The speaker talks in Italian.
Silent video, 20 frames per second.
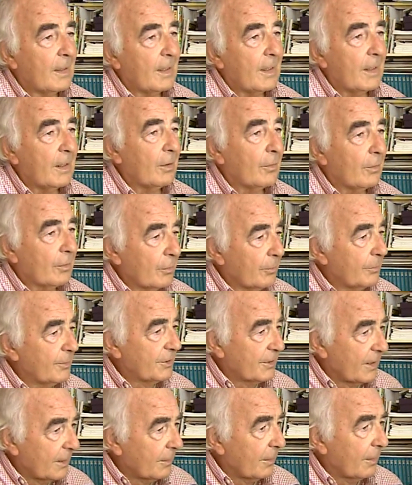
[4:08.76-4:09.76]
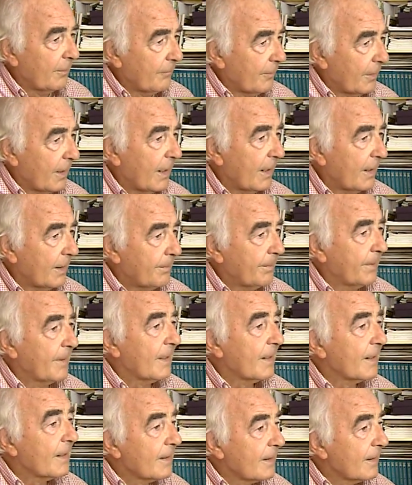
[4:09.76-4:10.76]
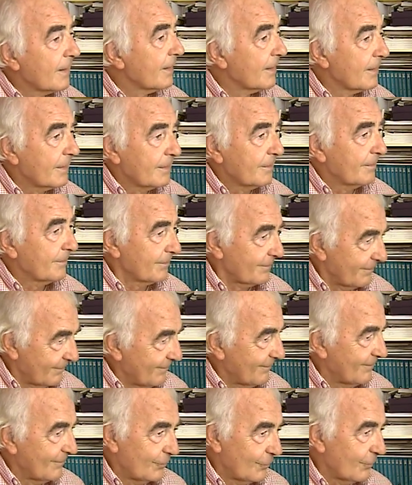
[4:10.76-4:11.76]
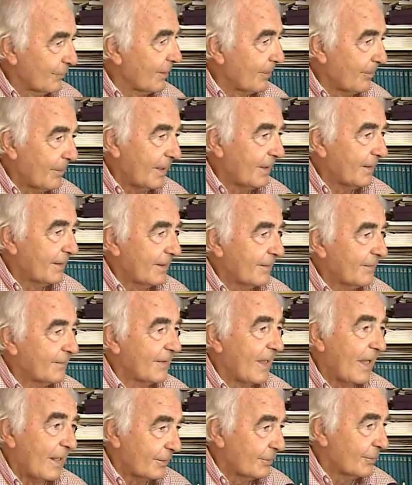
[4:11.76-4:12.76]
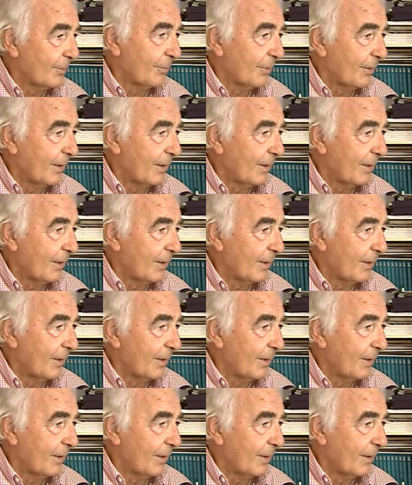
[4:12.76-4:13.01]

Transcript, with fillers: e ho incominciato a lavorare per, eh, giustamente, Sergio